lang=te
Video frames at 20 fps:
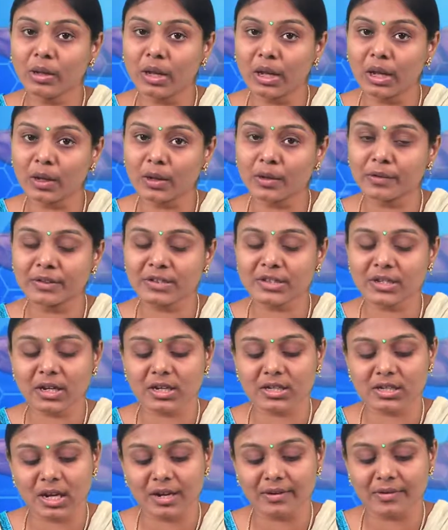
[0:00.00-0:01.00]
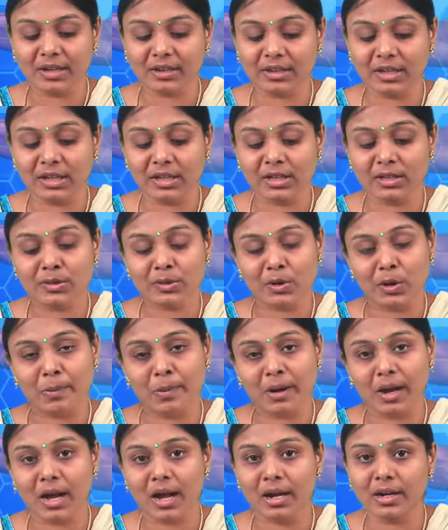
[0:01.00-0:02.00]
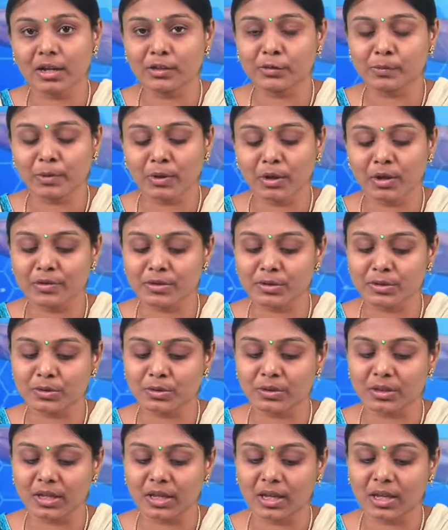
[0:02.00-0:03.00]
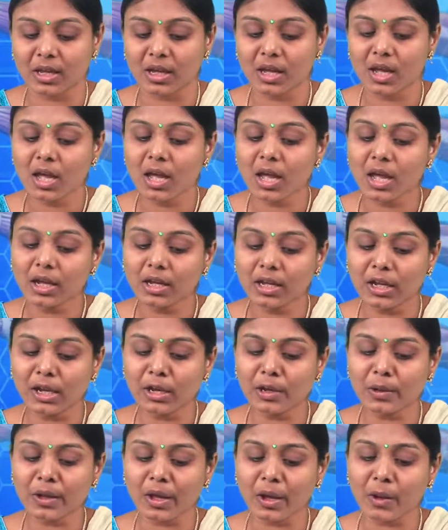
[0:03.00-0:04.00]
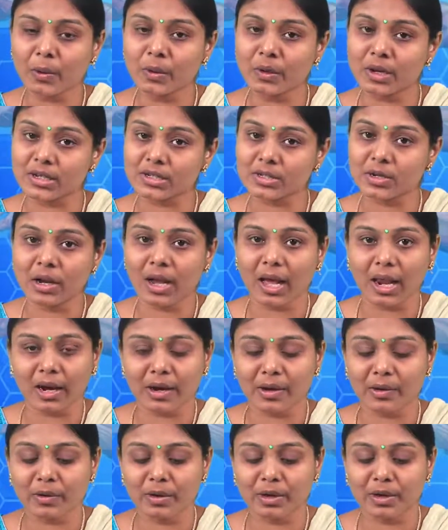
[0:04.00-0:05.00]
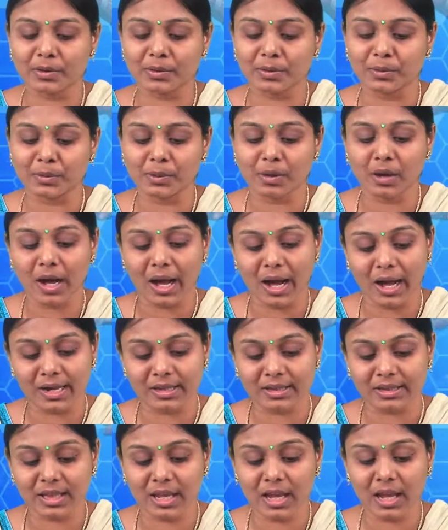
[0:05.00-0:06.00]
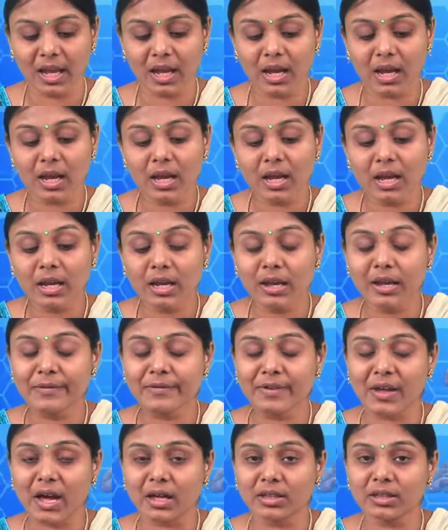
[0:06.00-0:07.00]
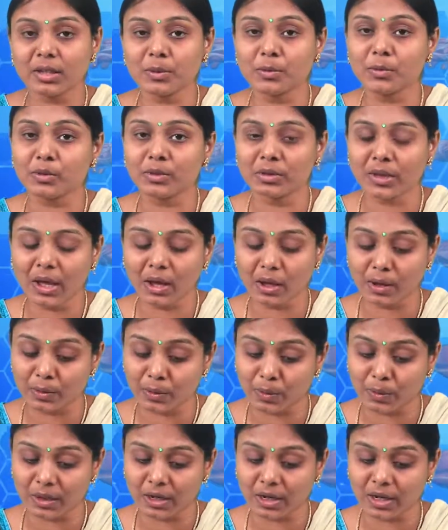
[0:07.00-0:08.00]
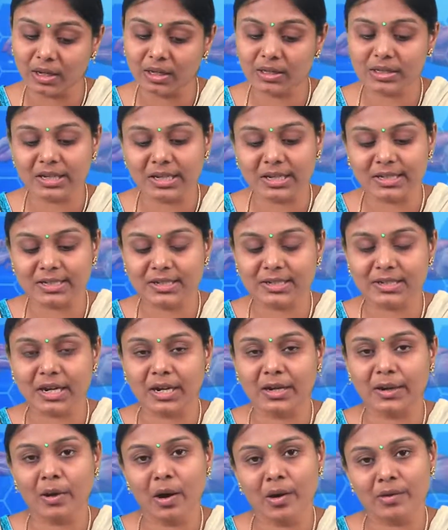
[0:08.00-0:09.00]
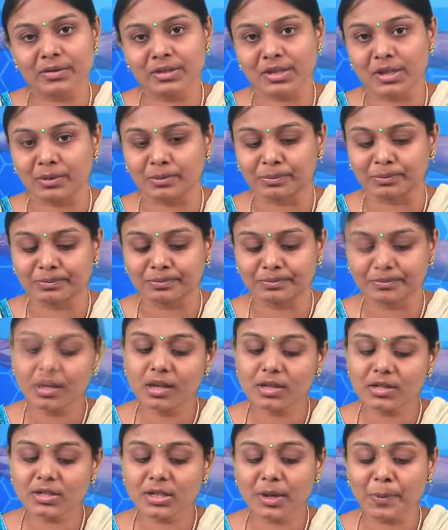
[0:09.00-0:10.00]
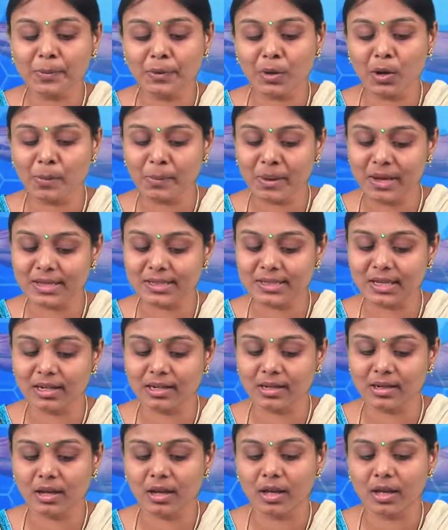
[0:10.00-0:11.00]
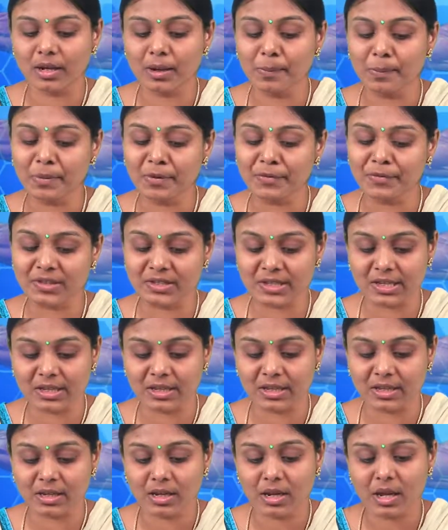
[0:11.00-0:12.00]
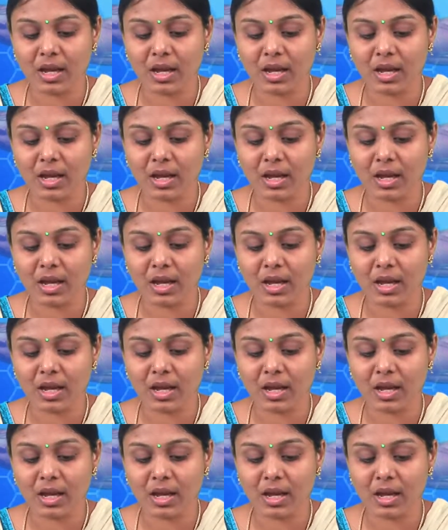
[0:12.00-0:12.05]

కీలుకు వచ్చిన క్షయవ్యాధి సులభంగానే అదుపులోకి వస్తుంది కీలుకు ఎక్కువ నష్టం కలగడం లేదు అయితే ఈ వ్యాధిని ముందే కనుగొని చికిత్స చేయడం అవసరం స్ట్రిప్టోమైసిన్ రింపిఫిసిన్